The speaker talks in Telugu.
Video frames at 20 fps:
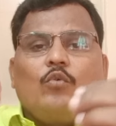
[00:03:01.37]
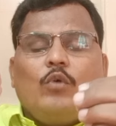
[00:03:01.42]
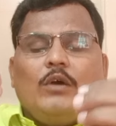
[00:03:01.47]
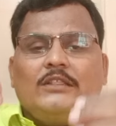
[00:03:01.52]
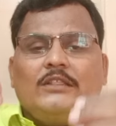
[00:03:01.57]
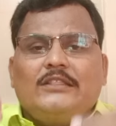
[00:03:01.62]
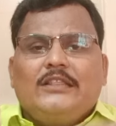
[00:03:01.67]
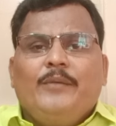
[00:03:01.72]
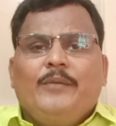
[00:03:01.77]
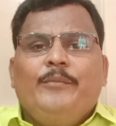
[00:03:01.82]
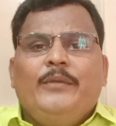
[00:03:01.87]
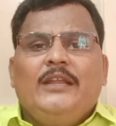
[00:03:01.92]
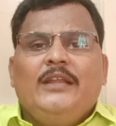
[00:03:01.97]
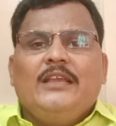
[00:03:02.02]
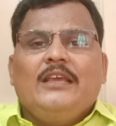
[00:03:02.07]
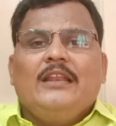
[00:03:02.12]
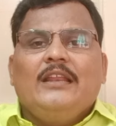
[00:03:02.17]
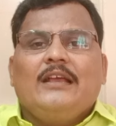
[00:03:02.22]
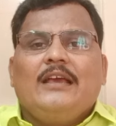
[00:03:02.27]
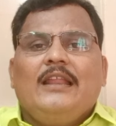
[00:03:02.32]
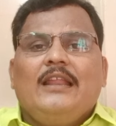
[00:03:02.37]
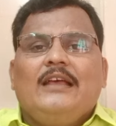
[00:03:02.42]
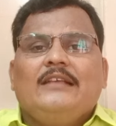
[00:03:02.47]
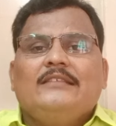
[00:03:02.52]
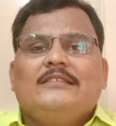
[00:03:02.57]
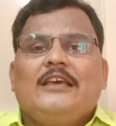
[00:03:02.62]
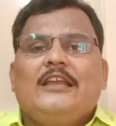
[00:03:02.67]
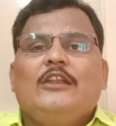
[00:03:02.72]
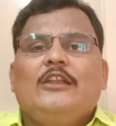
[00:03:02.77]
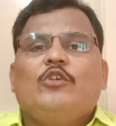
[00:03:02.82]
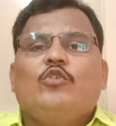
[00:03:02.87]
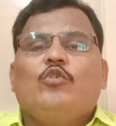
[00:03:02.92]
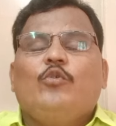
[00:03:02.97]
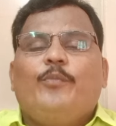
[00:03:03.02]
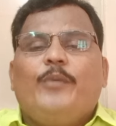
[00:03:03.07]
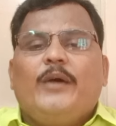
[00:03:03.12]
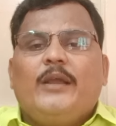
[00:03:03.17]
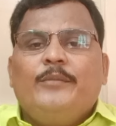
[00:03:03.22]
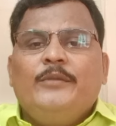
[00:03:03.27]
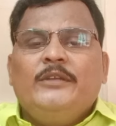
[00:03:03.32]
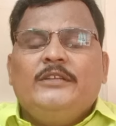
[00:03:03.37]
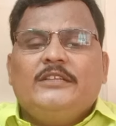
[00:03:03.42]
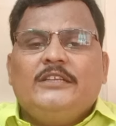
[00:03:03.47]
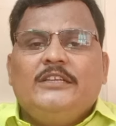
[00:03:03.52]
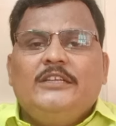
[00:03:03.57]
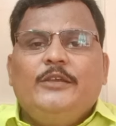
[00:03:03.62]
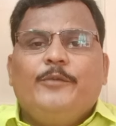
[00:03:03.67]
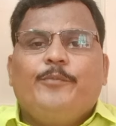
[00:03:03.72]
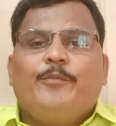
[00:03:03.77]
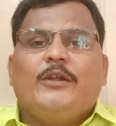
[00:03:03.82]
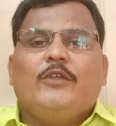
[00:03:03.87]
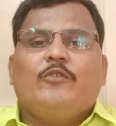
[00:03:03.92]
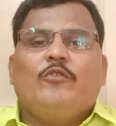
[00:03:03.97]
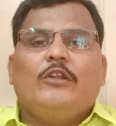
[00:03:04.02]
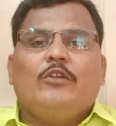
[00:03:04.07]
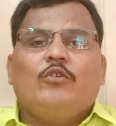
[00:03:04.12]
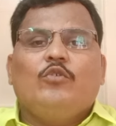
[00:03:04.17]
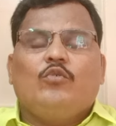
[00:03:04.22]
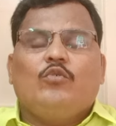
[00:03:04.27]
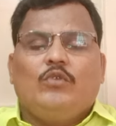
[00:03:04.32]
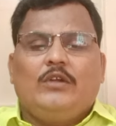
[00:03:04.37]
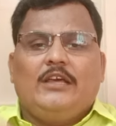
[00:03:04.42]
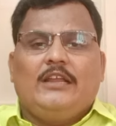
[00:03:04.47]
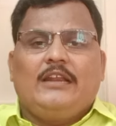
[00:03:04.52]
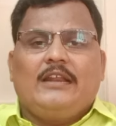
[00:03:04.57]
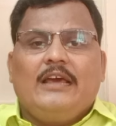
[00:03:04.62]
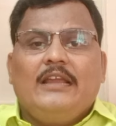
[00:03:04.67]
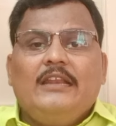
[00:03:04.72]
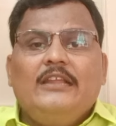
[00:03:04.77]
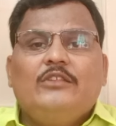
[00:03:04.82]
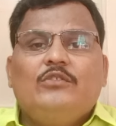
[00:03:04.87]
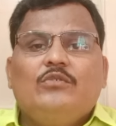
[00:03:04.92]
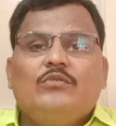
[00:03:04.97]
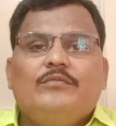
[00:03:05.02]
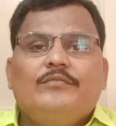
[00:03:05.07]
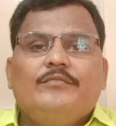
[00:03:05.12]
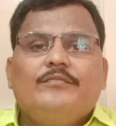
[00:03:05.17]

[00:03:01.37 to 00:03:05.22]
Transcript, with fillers: కొత్త మెడికల్ కళాశాలలకు పర్మిషన్ ఇప్పటి వరకు కూడా రాలేదు